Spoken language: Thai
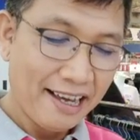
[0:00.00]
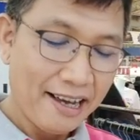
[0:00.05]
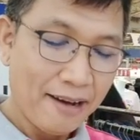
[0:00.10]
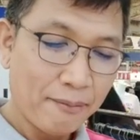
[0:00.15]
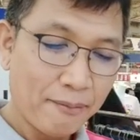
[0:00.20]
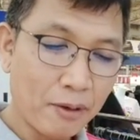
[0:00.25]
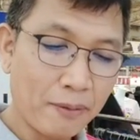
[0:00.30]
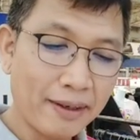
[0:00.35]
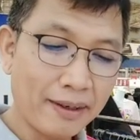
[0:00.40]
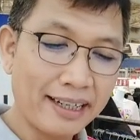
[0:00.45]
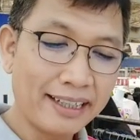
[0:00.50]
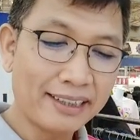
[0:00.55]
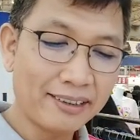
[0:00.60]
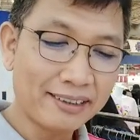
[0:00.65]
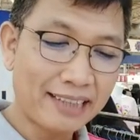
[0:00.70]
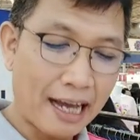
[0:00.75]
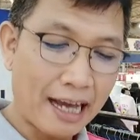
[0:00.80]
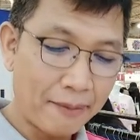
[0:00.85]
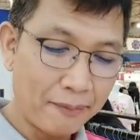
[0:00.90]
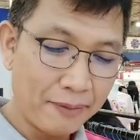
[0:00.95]
ผมก็เลยต้อ
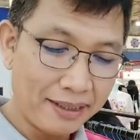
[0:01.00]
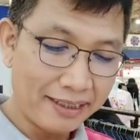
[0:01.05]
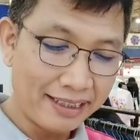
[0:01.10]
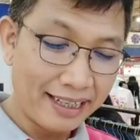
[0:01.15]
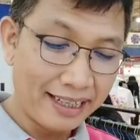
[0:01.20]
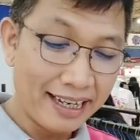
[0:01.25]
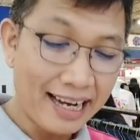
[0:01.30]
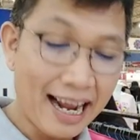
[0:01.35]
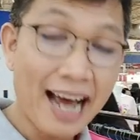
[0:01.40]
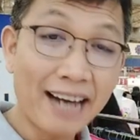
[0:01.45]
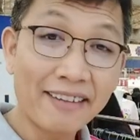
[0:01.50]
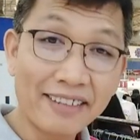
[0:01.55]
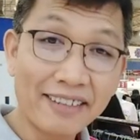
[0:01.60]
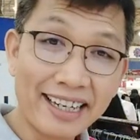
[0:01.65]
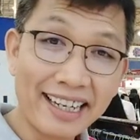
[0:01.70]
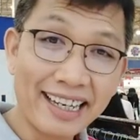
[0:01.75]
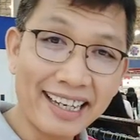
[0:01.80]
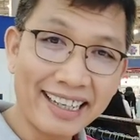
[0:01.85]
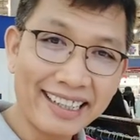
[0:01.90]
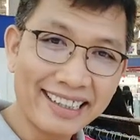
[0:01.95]
งถามพี่ศิรินาถวั
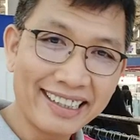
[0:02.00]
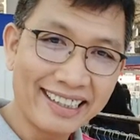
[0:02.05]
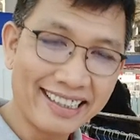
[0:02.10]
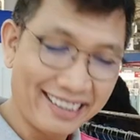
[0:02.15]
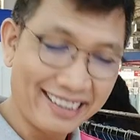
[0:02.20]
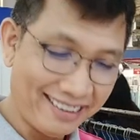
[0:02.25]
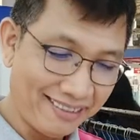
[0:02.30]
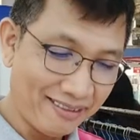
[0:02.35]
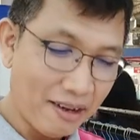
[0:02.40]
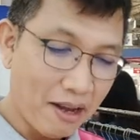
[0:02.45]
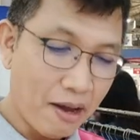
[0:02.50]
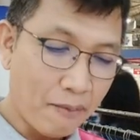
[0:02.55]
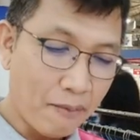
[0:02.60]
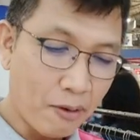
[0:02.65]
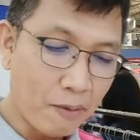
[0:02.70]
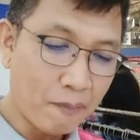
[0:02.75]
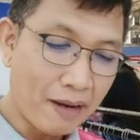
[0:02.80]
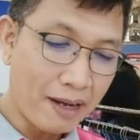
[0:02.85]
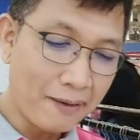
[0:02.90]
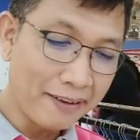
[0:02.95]
นเนี้ยผ
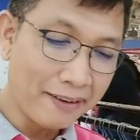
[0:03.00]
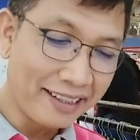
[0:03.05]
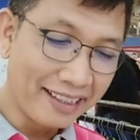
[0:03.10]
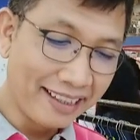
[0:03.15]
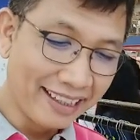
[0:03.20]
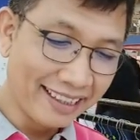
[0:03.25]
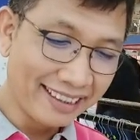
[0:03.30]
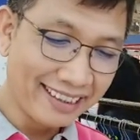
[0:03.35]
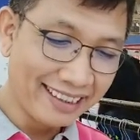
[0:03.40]
มไปไม่ถึง